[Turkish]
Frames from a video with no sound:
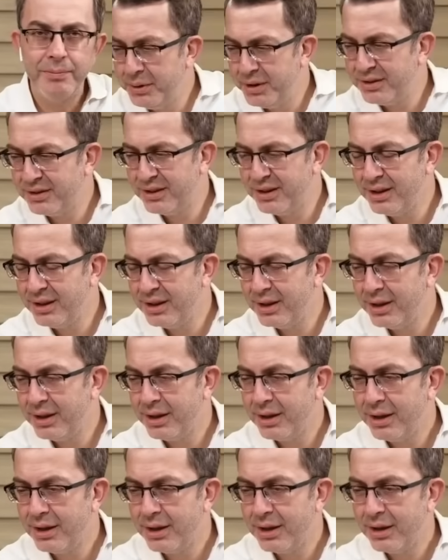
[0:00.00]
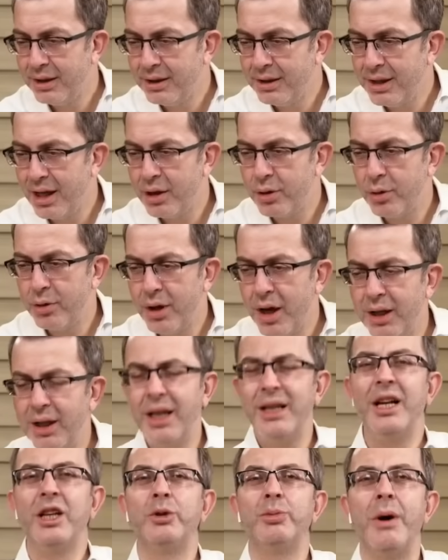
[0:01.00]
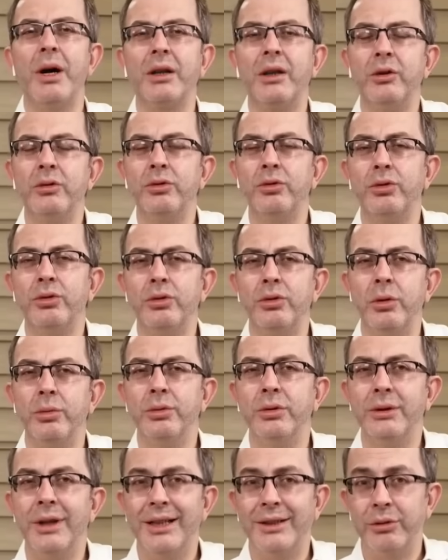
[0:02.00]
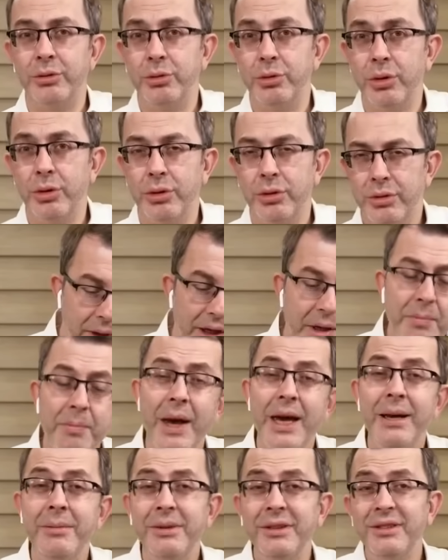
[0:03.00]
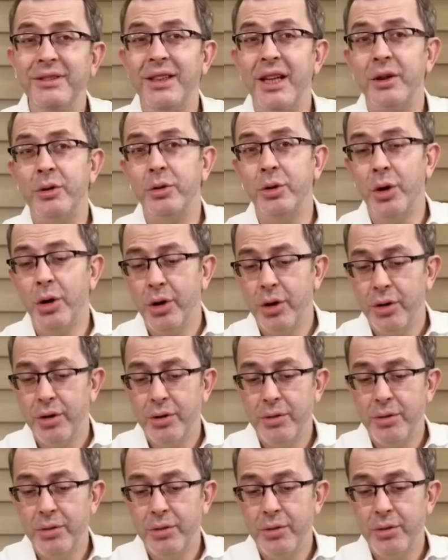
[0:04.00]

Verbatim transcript: Bizi terörü alan açmakla suçluyor bunlar diyor. Peki beyimiz ne diyor?